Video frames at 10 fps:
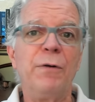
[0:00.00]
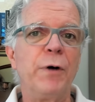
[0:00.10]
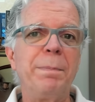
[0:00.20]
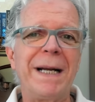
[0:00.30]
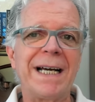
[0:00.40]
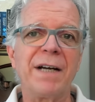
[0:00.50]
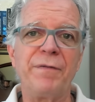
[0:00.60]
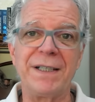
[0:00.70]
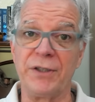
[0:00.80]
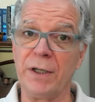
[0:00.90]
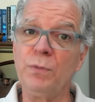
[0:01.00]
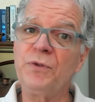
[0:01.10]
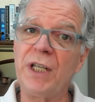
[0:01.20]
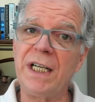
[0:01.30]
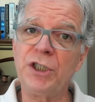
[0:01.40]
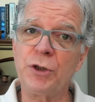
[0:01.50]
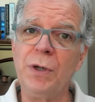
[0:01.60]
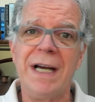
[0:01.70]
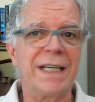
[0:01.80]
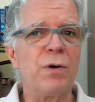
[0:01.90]
foi para refazer um
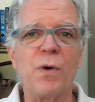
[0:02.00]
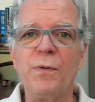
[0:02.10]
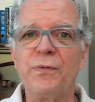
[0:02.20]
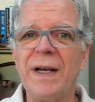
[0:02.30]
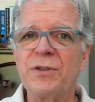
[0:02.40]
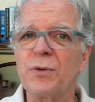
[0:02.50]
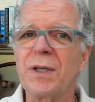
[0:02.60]
trecho que eu confesso